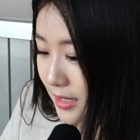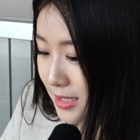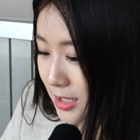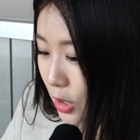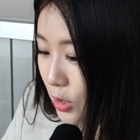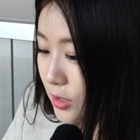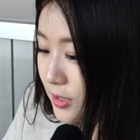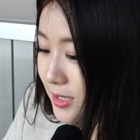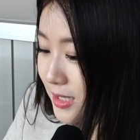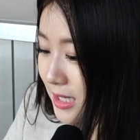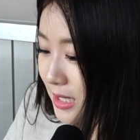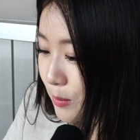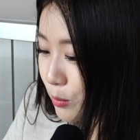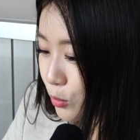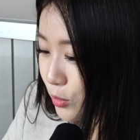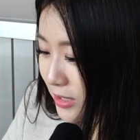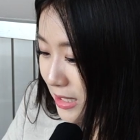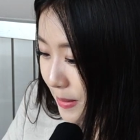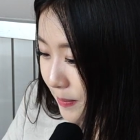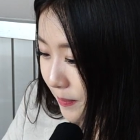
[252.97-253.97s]

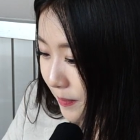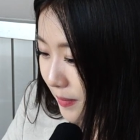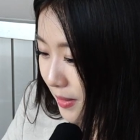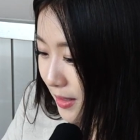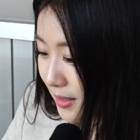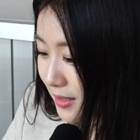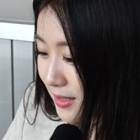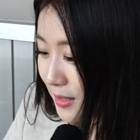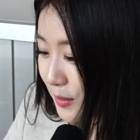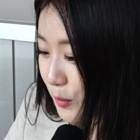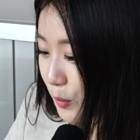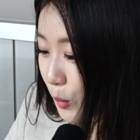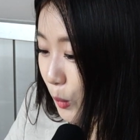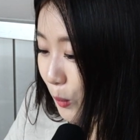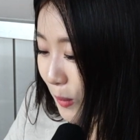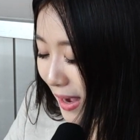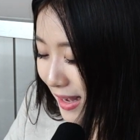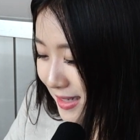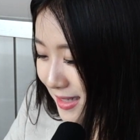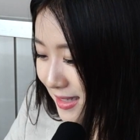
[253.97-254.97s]
절치부심,
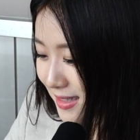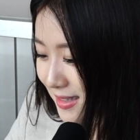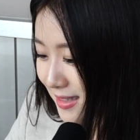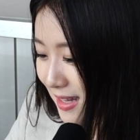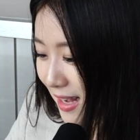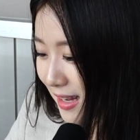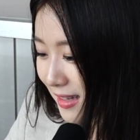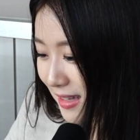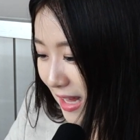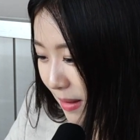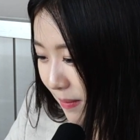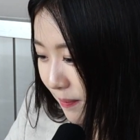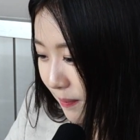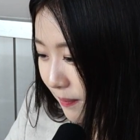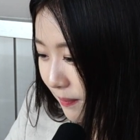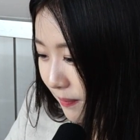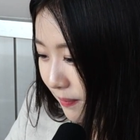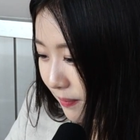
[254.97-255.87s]
그리고 와신 상담.